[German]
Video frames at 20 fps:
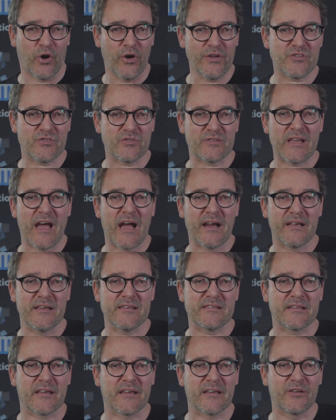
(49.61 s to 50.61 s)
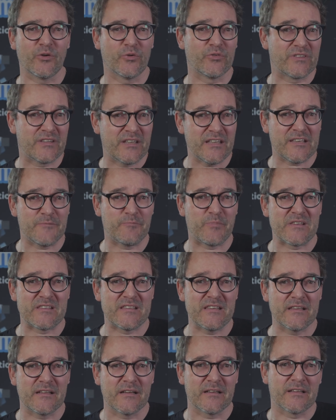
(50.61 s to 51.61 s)
Heutzutage ist die Region dicht
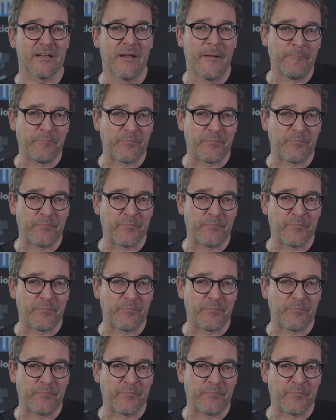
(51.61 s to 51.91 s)
besiedelt.